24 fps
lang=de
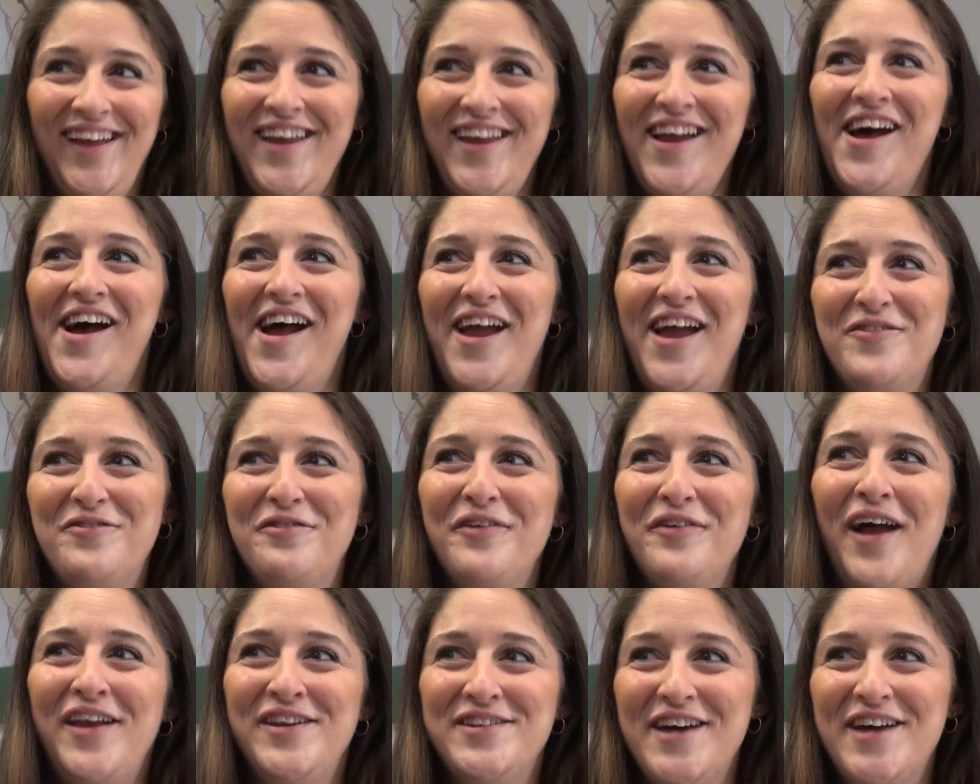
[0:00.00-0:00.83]
Ja, ein,
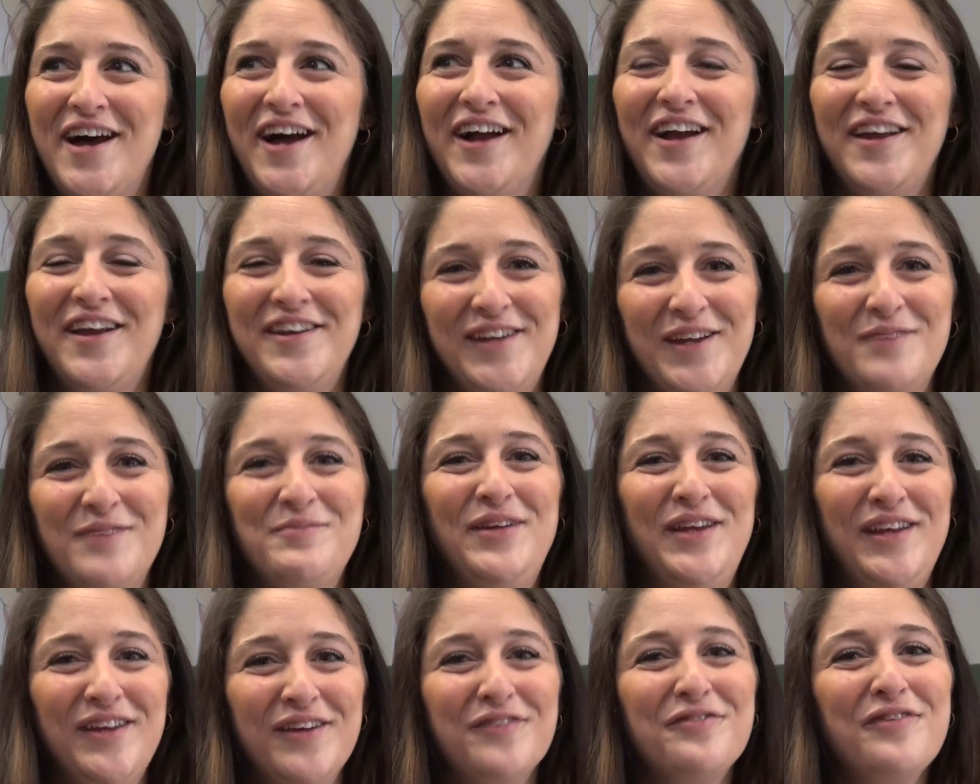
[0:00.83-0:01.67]
ein Tag, an dem
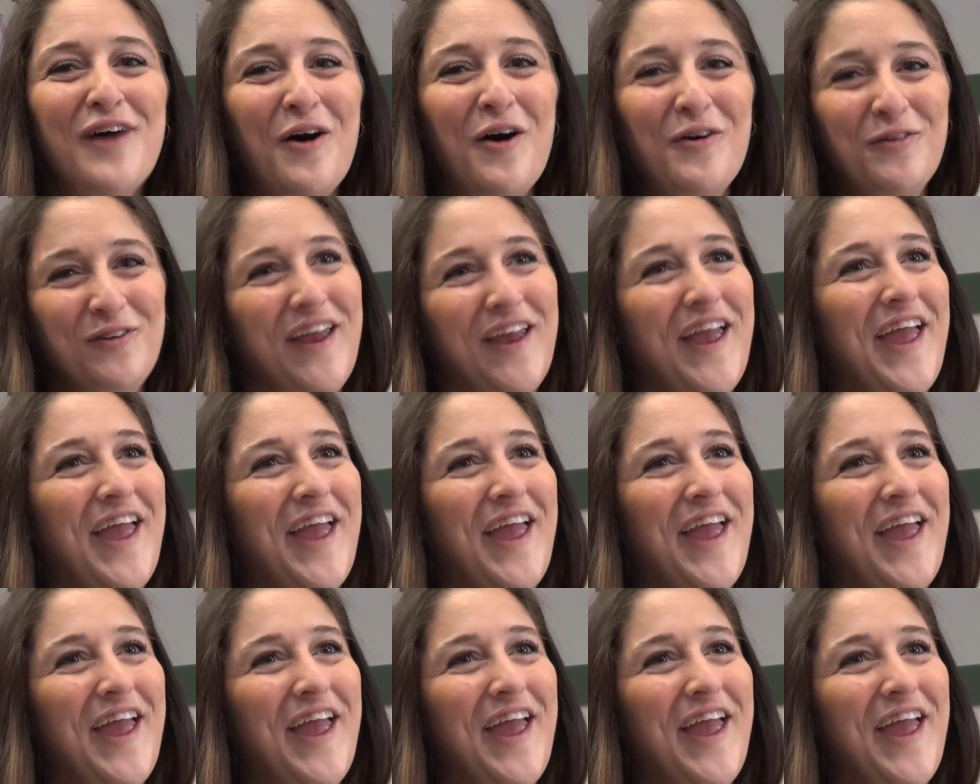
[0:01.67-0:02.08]
die Frauen